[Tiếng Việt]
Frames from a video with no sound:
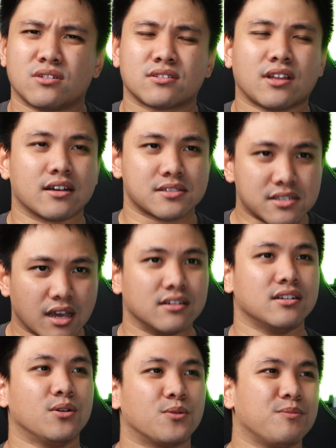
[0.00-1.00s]
Thật sự
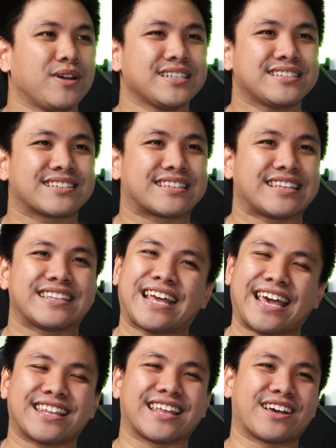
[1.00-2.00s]
luôn,
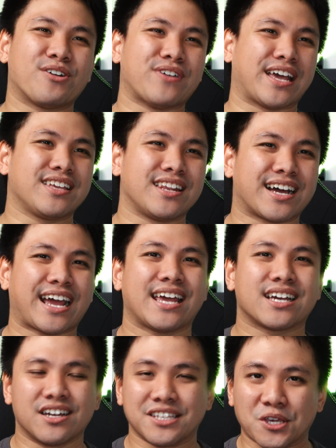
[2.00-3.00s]
nghe thì có vẻ như là
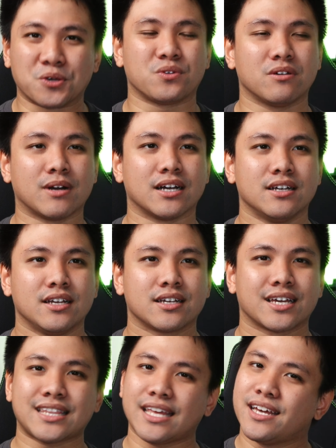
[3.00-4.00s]
khen hơi nhiều, nhưng mà
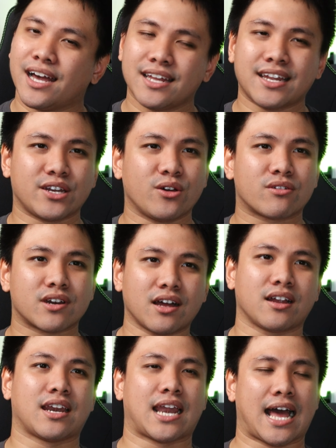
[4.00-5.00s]
cái tay ghế này nó
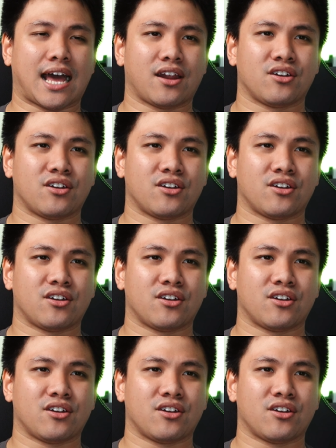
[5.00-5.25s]
rất là